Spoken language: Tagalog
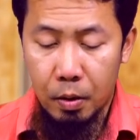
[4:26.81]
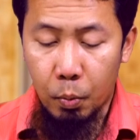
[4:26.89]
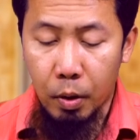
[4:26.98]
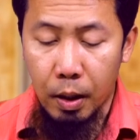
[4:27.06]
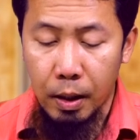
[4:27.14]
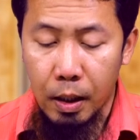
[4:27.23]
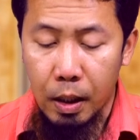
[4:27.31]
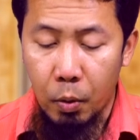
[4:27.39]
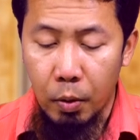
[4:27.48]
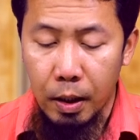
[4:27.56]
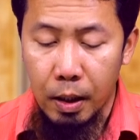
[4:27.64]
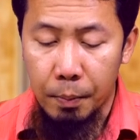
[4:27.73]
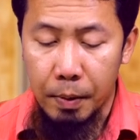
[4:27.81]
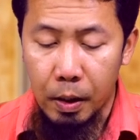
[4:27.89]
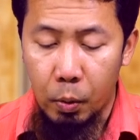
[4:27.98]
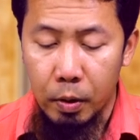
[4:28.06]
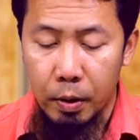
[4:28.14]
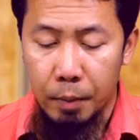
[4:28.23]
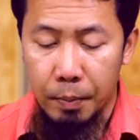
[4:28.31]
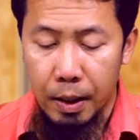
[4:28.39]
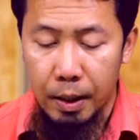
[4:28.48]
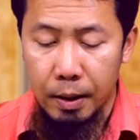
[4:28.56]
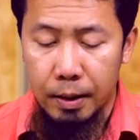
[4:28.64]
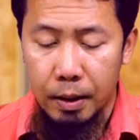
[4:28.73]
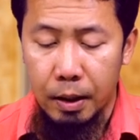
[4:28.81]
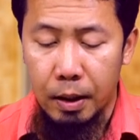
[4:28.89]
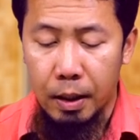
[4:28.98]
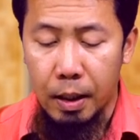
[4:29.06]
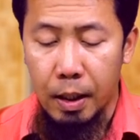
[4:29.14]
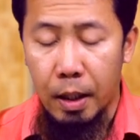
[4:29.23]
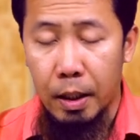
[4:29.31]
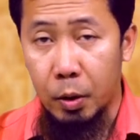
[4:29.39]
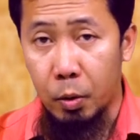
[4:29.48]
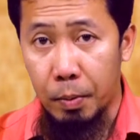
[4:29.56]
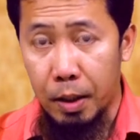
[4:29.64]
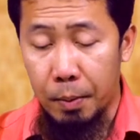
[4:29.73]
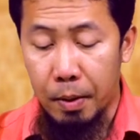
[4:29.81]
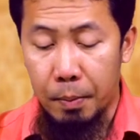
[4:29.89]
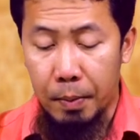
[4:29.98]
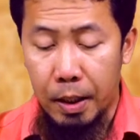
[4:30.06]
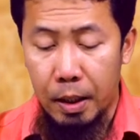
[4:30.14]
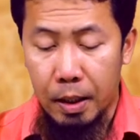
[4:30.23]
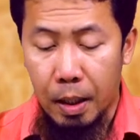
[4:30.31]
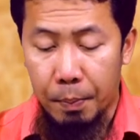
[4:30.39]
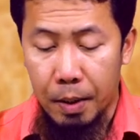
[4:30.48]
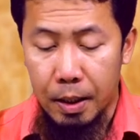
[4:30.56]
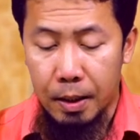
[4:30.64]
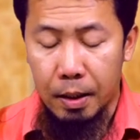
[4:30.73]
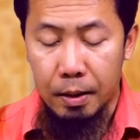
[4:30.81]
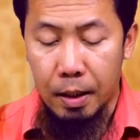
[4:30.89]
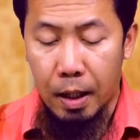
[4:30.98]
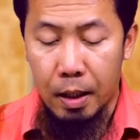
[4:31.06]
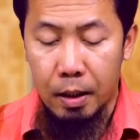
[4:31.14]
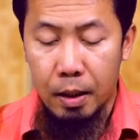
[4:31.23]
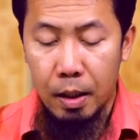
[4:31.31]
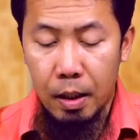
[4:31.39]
Wala yakaw illa biawadin mali at hindi nangyayari ito maliban may kapalit na ang